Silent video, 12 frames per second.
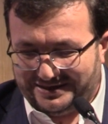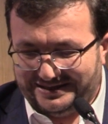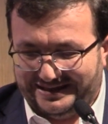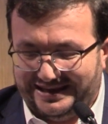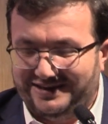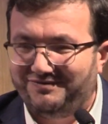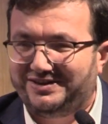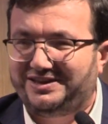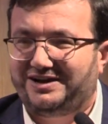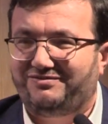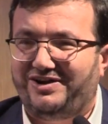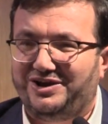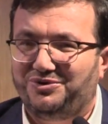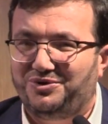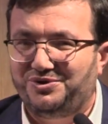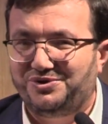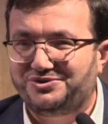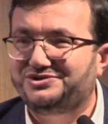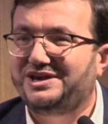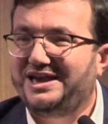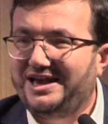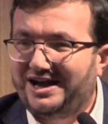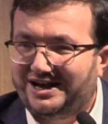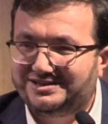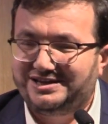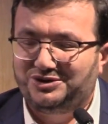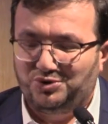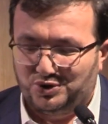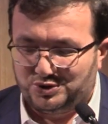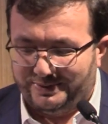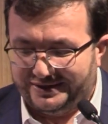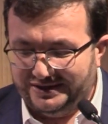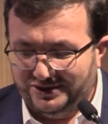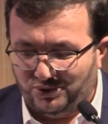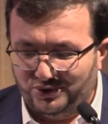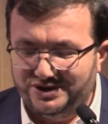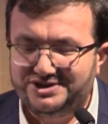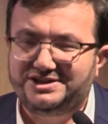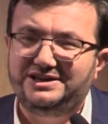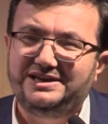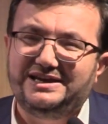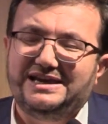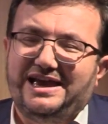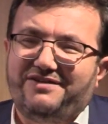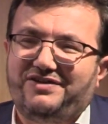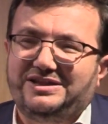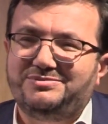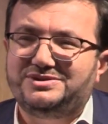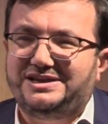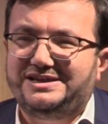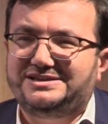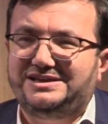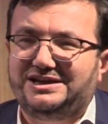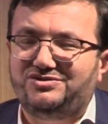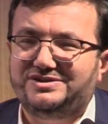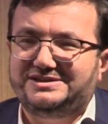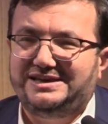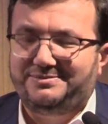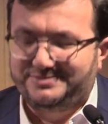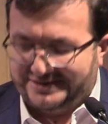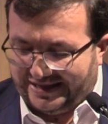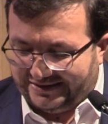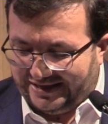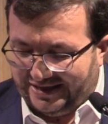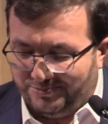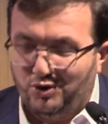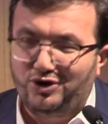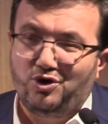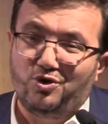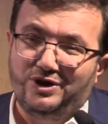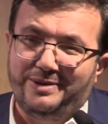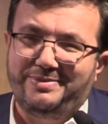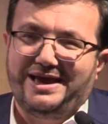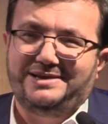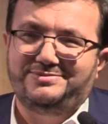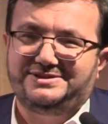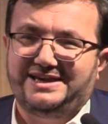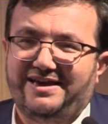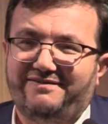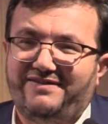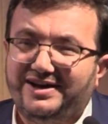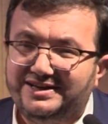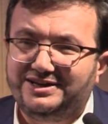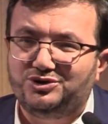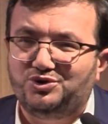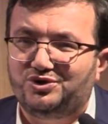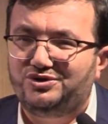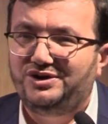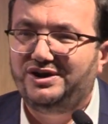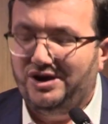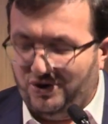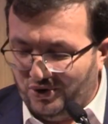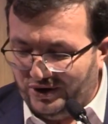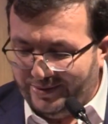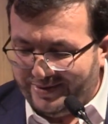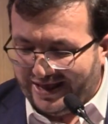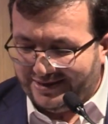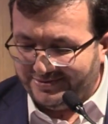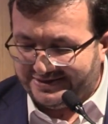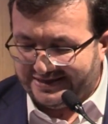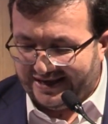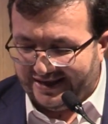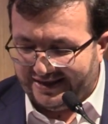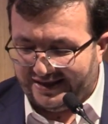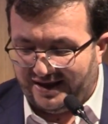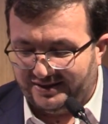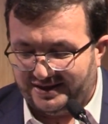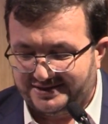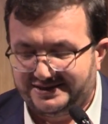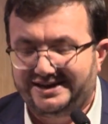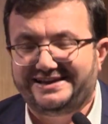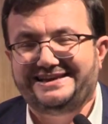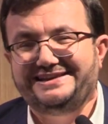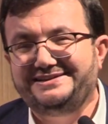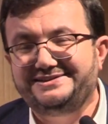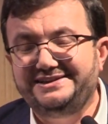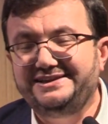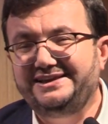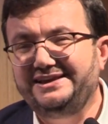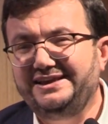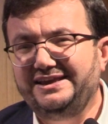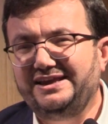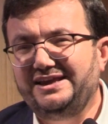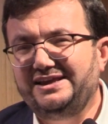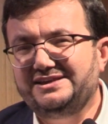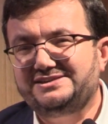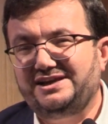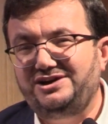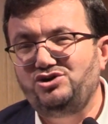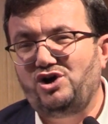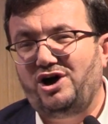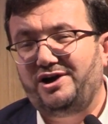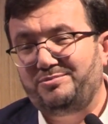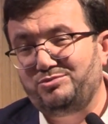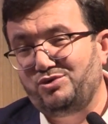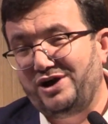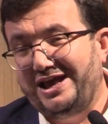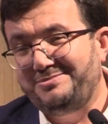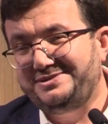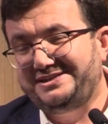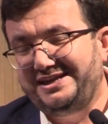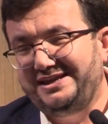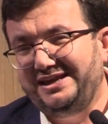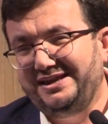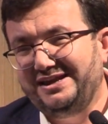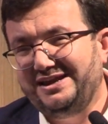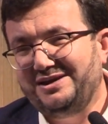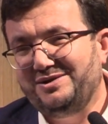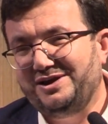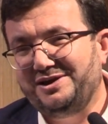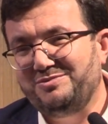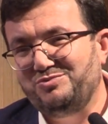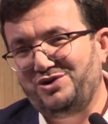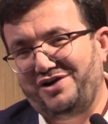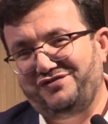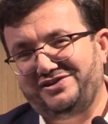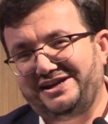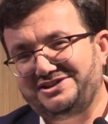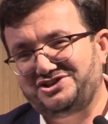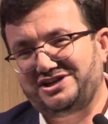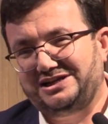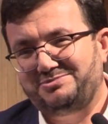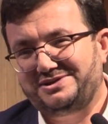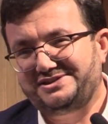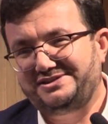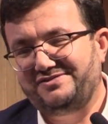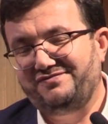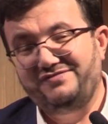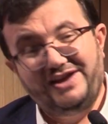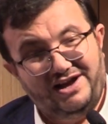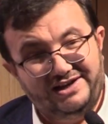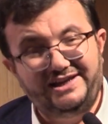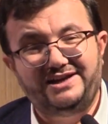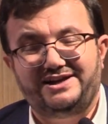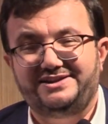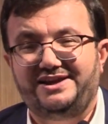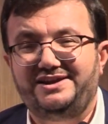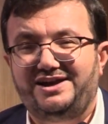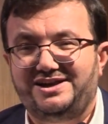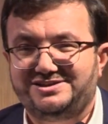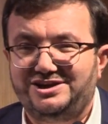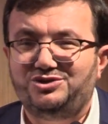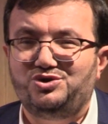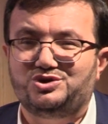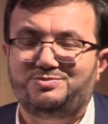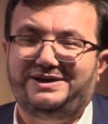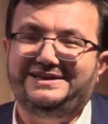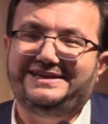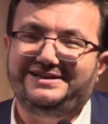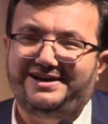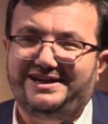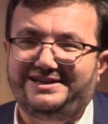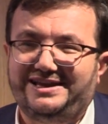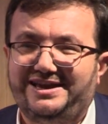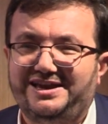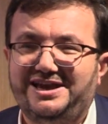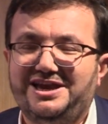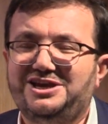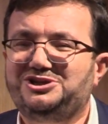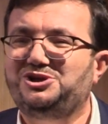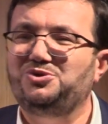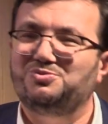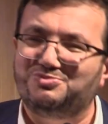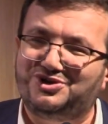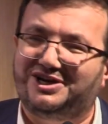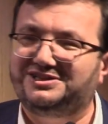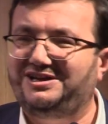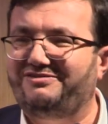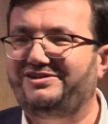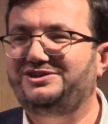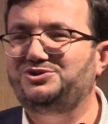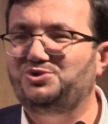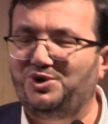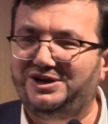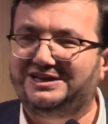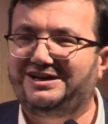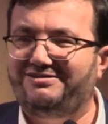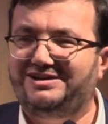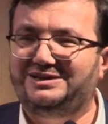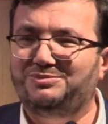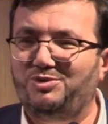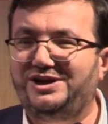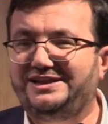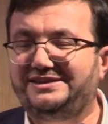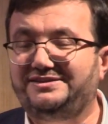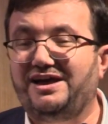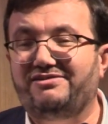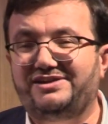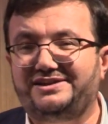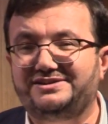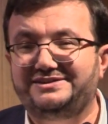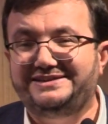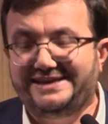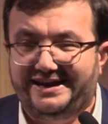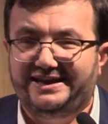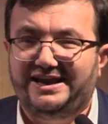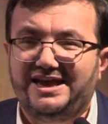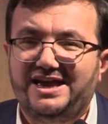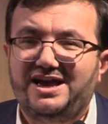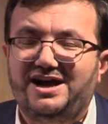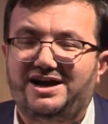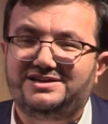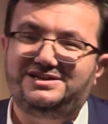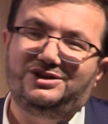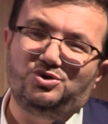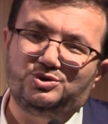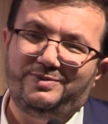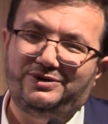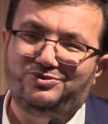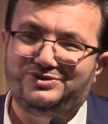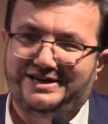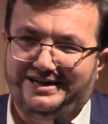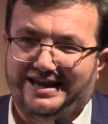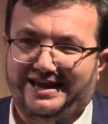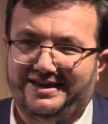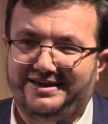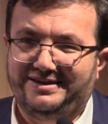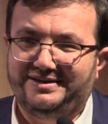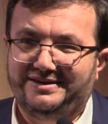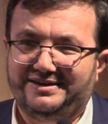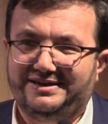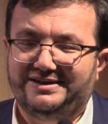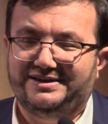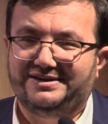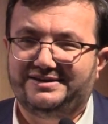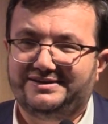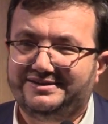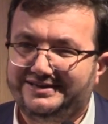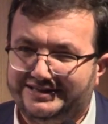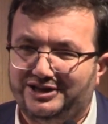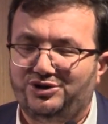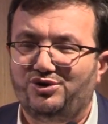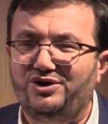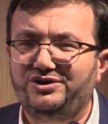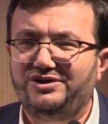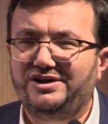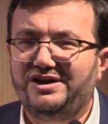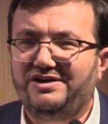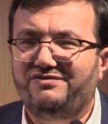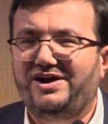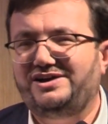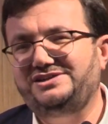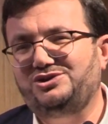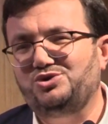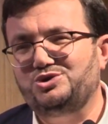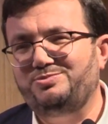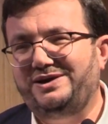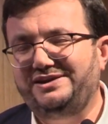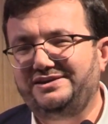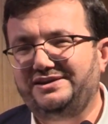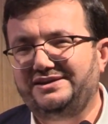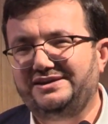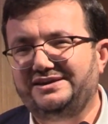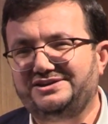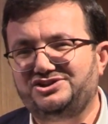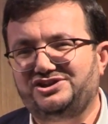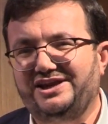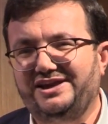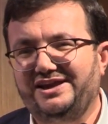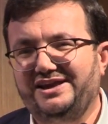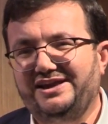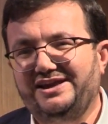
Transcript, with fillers: bakın ilim ve takvayı görüyoruz Hazreti Osman'ı. Onun için Efendimiz Aleyhisselatü Vesselam sen de böyle öyle bir elbise var ki diyor. Öyle bir elbise Allah sana giydirdi ki sakın o bu elbiseyi e, münafıklar çıkartmasın. Ve hakikaten Hazreti Osman idarede işte yumuşak davrandı, şöyle davrandı, böyle davrandı diyerek Hazreti Osman'ın üzerine e, gidiliyor ve Hazreti Osman e, işte